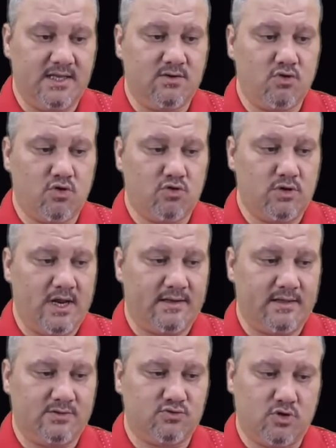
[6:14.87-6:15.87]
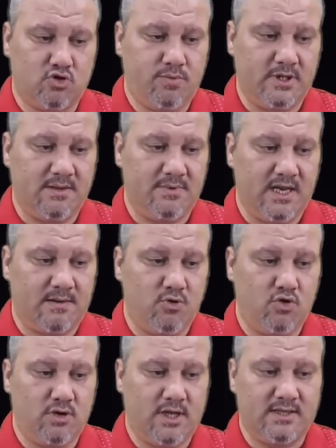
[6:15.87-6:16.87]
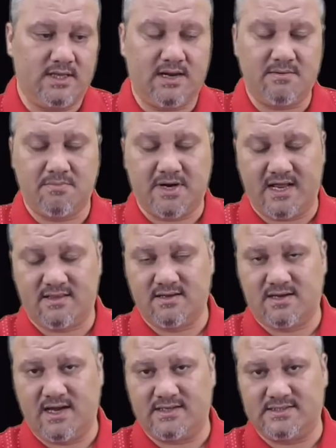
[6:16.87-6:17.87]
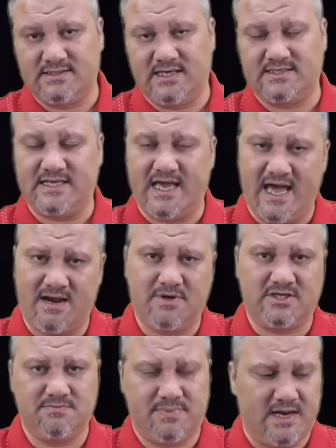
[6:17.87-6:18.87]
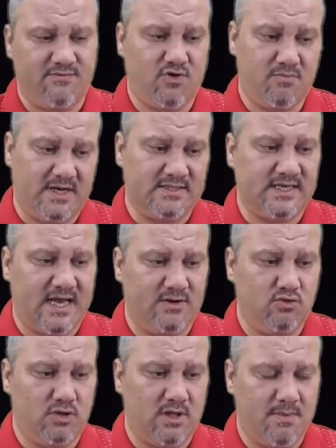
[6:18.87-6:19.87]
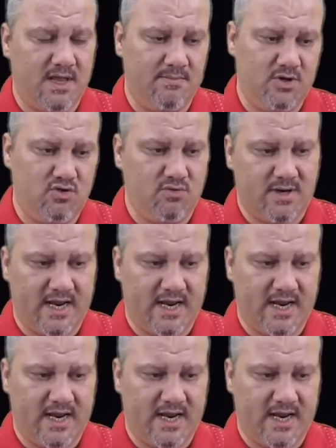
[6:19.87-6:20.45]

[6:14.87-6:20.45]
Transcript: İyi göründüler. Daha sonra kupada Blackburn'u yendiler ama Brighton karşısında işte her maçın performansı aynı olamayabiliyor.